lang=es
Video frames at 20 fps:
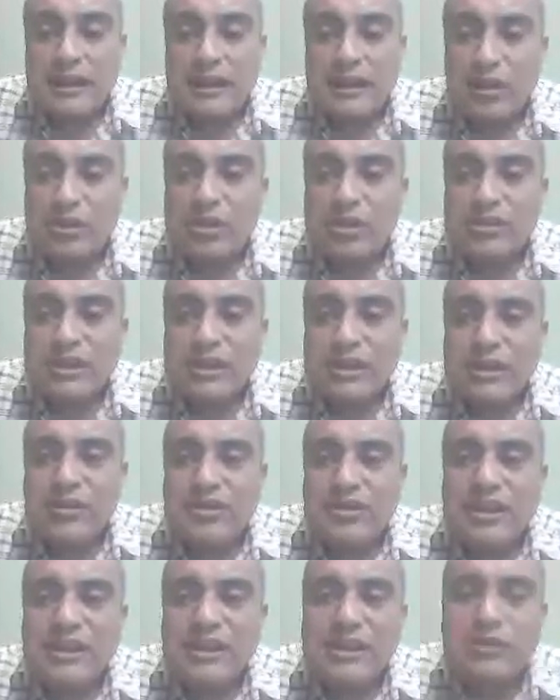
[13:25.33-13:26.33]
y otros tienen
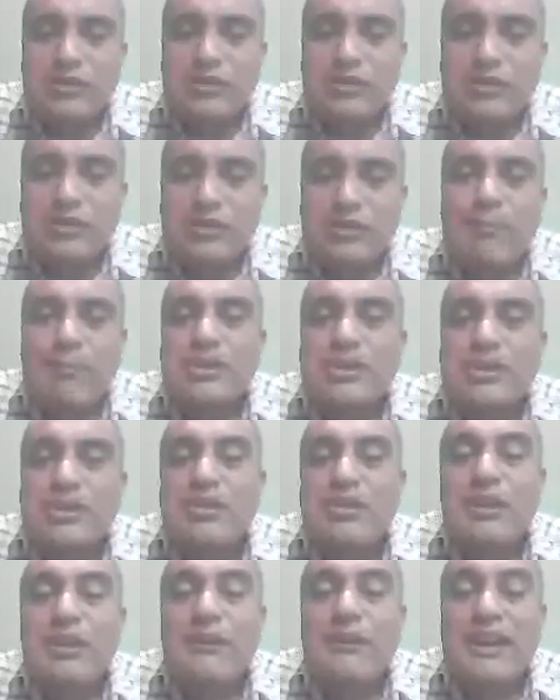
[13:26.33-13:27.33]
los dientes en una
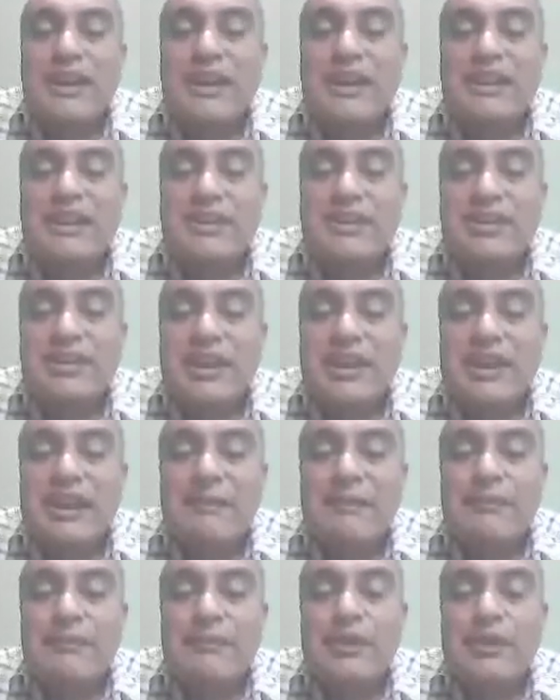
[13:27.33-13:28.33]
disposición diferente a estos de
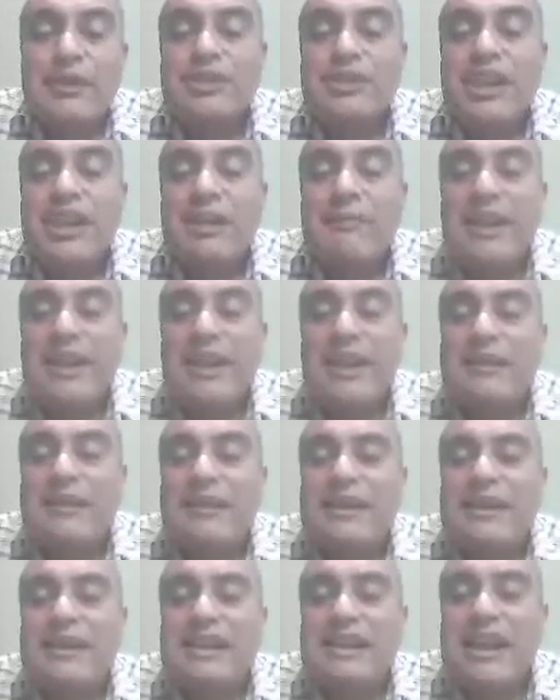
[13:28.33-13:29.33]
acá. Y ustedes me
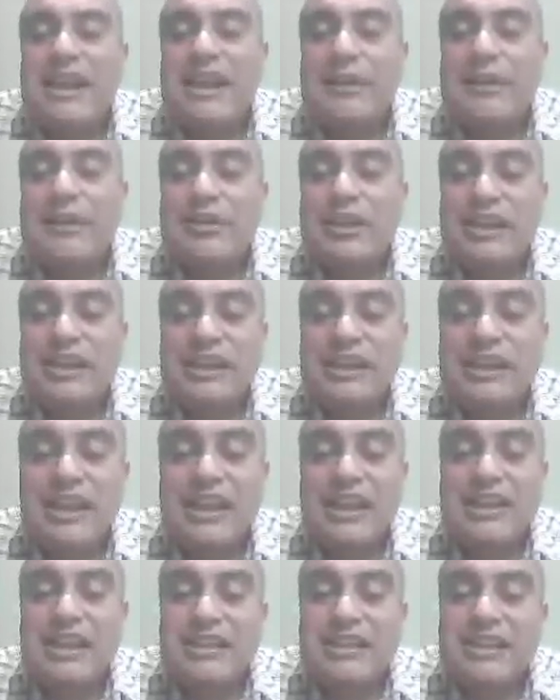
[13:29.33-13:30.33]
dirán, y las aves no tienen
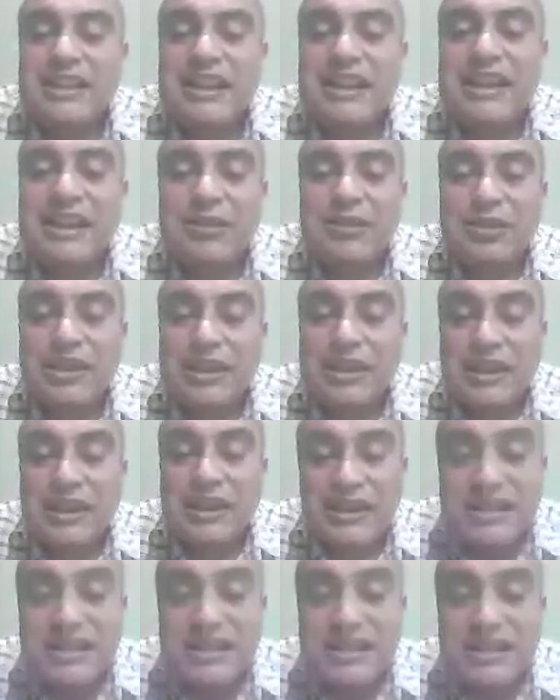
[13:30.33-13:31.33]
dientes, así que, que no tienen
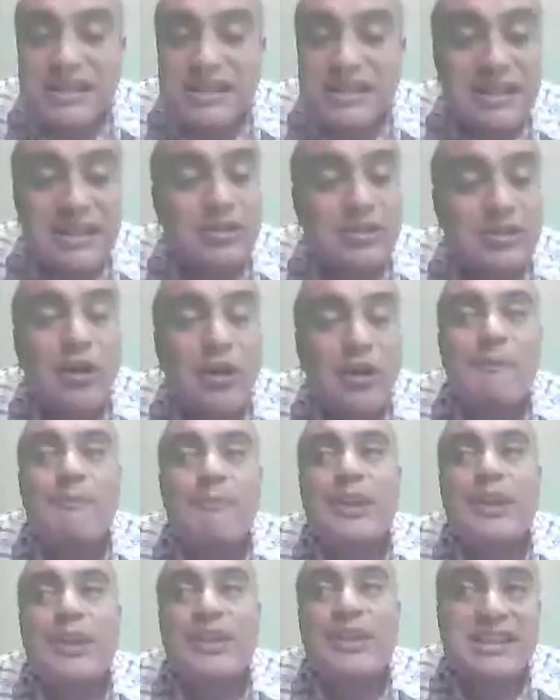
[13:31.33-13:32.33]
que hacer nada en esto.
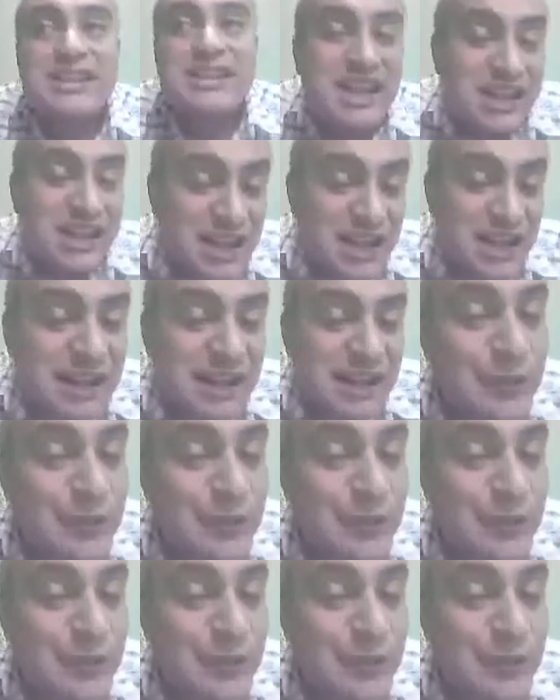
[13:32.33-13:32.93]
No, pero descienden de